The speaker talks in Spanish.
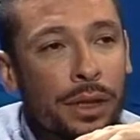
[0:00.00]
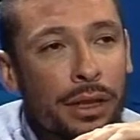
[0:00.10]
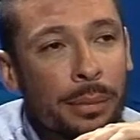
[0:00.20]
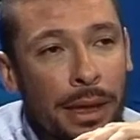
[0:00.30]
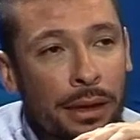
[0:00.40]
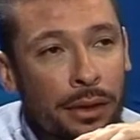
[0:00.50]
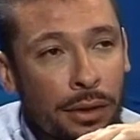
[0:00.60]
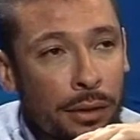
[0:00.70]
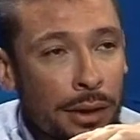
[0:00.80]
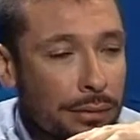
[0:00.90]
un hito para
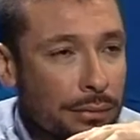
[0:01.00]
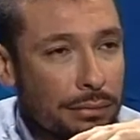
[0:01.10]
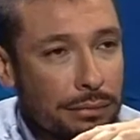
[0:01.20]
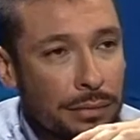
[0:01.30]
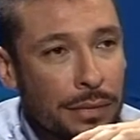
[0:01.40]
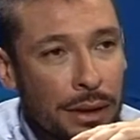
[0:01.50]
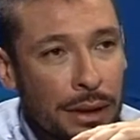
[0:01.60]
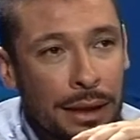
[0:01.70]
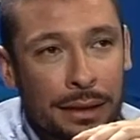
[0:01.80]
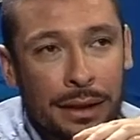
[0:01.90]
Córdoba.
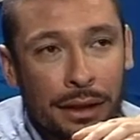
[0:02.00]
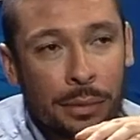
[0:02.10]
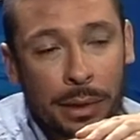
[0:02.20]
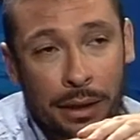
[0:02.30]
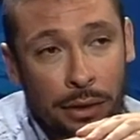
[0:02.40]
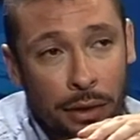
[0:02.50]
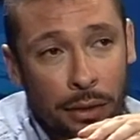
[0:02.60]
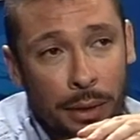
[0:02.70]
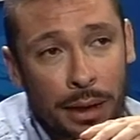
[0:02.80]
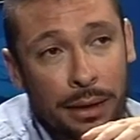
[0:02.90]
Y ese hito para
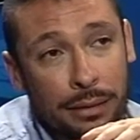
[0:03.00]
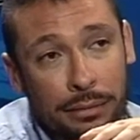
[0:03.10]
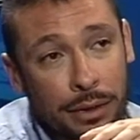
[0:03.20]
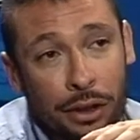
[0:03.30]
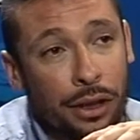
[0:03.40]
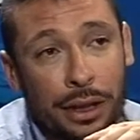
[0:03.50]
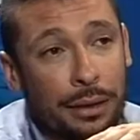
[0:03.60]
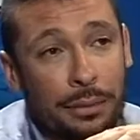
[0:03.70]
Córdoba creo que